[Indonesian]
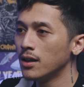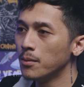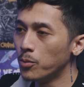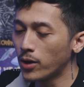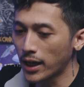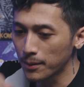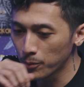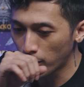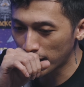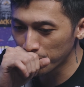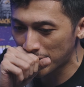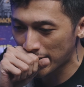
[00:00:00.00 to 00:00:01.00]
bukan
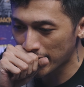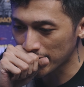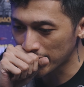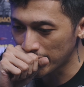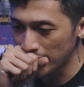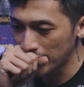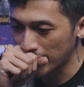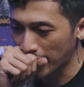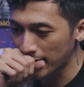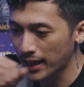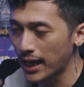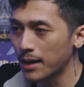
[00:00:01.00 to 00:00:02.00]
bukan berarti
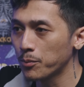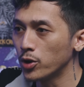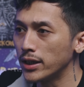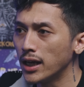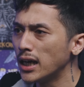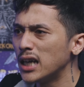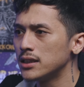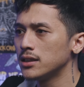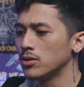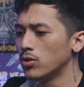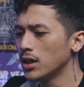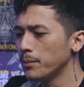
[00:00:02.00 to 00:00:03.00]
karena karbonnya nggak
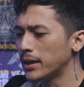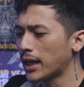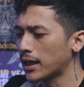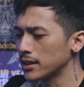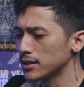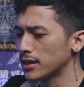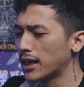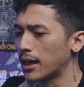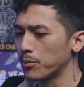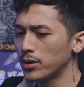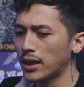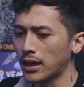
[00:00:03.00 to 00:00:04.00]
sih gue lebih karena seneng
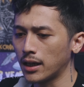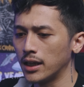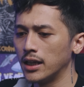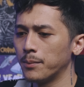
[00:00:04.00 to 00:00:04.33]
karbon karena ya